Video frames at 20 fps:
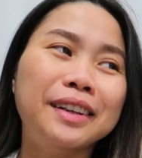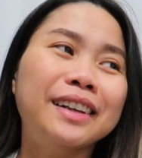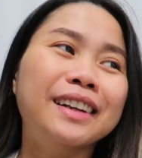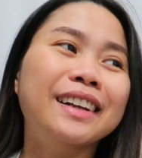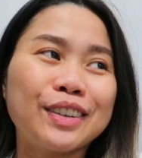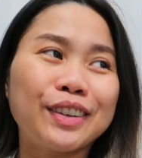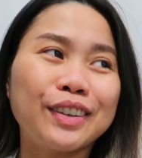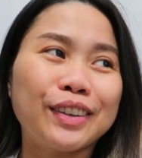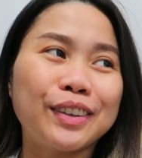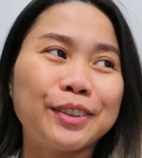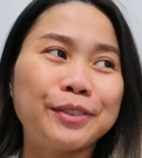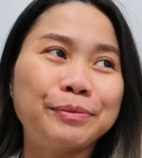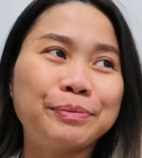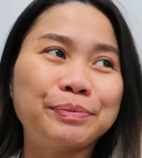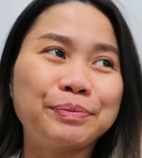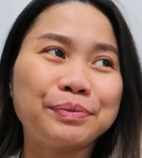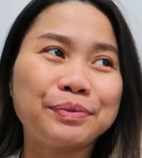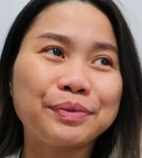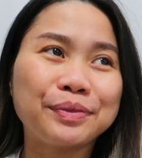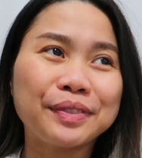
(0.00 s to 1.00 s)
So,
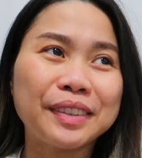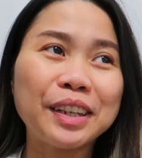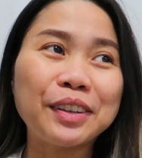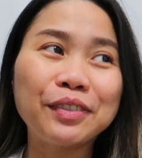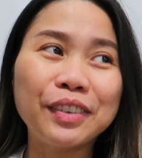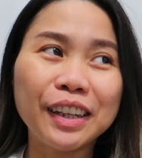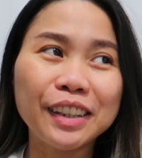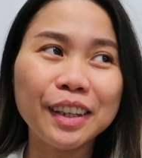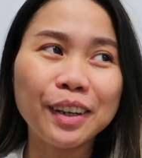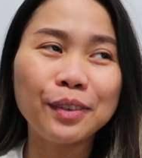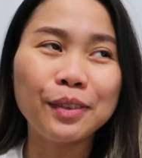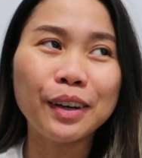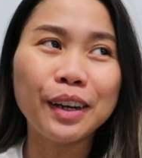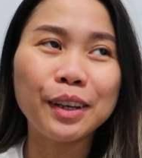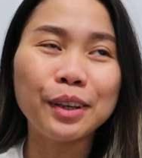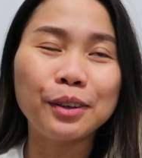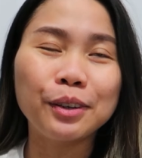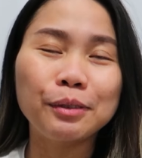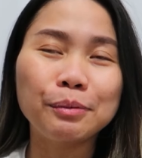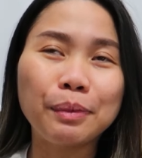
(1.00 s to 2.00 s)
nag-vlog ako
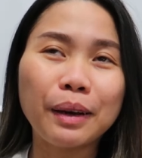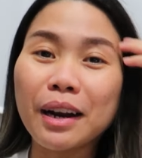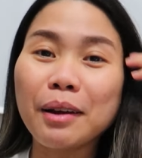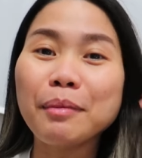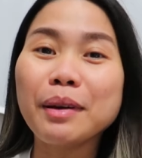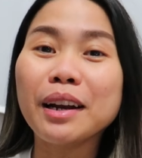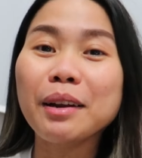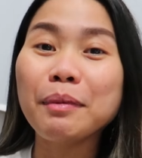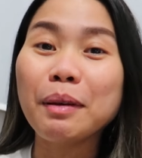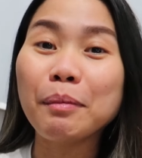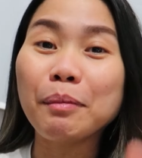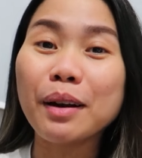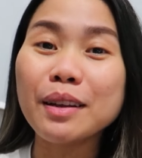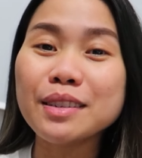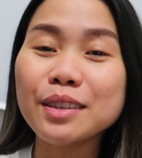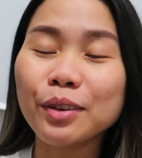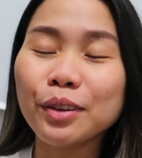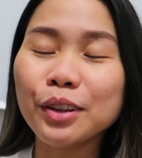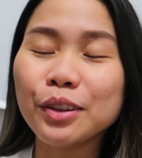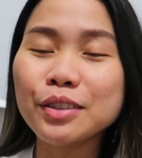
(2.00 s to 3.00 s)
ngayon para may
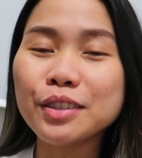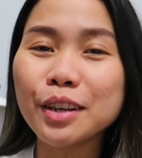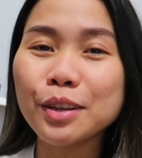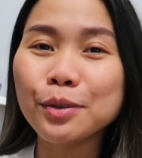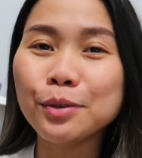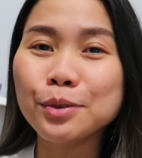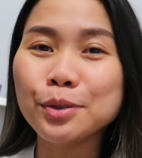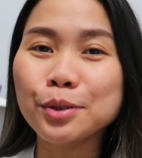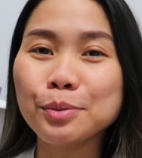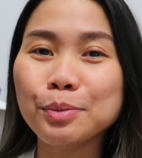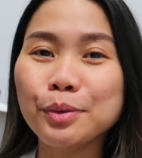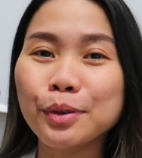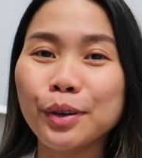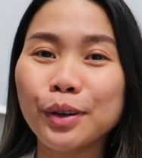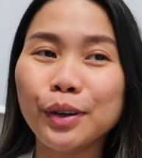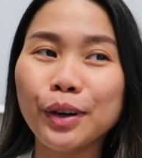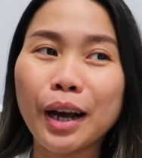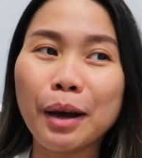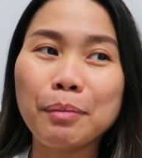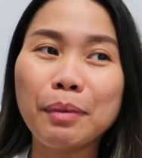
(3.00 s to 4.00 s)
remembrance ako dito sa YouTube
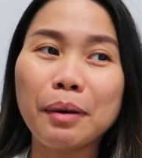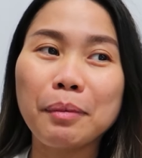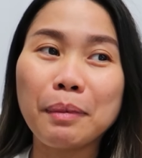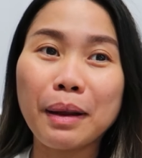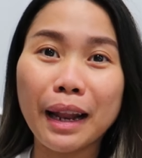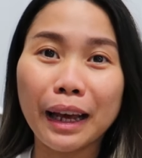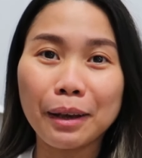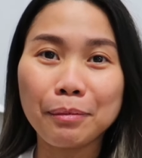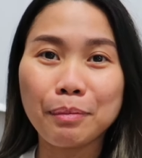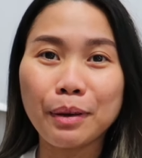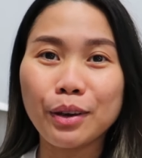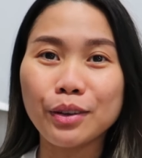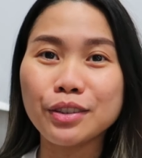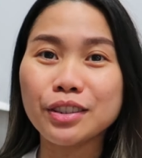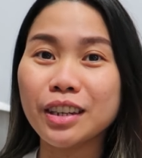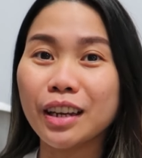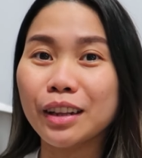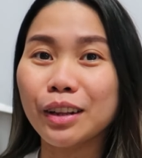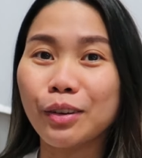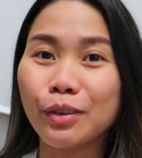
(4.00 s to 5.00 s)
ko habang malaki
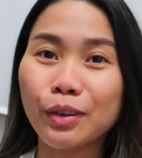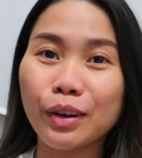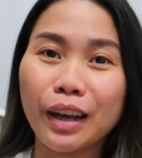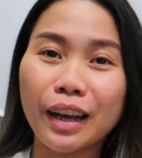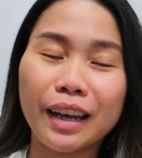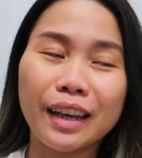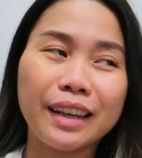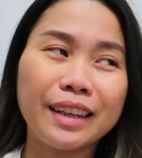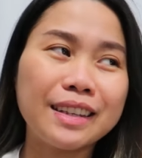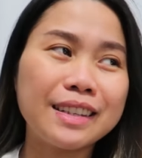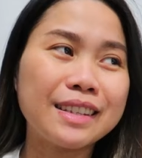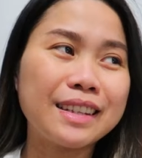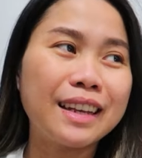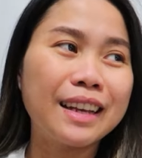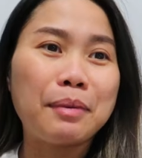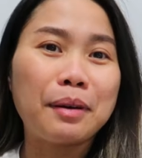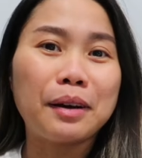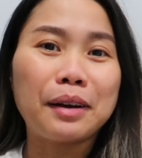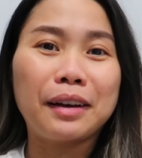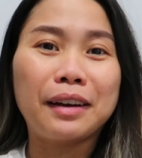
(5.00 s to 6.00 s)
pension ko guys.
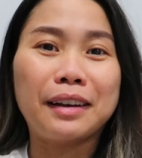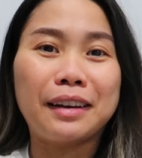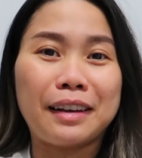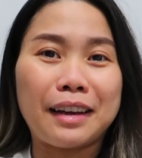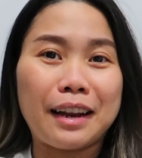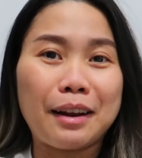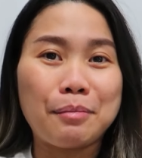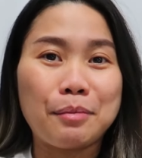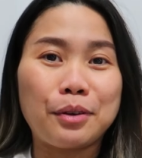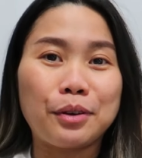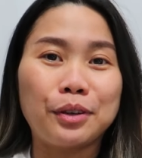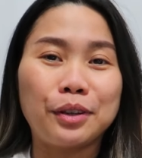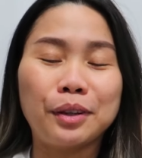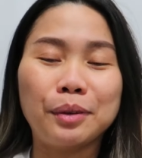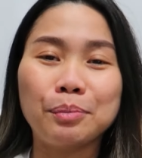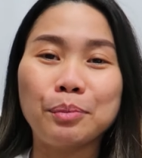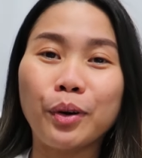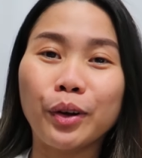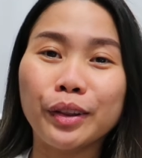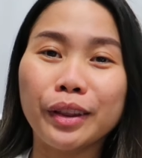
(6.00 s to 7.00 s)
Habang, alam mo yun,
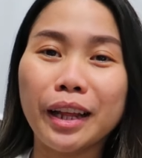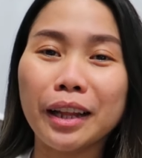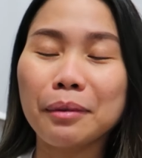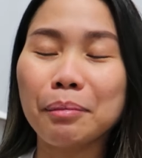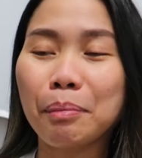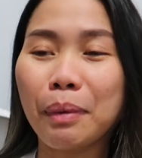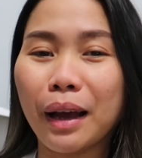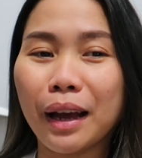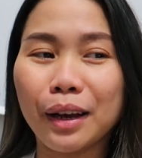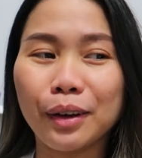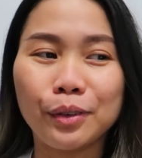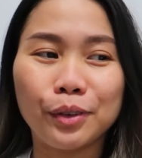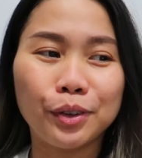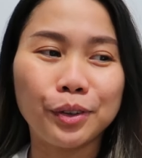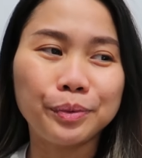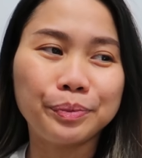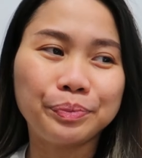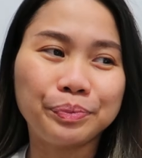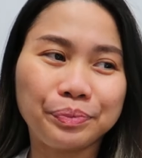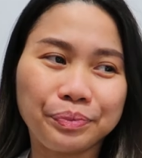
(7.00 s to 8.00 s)
bondat pa ako.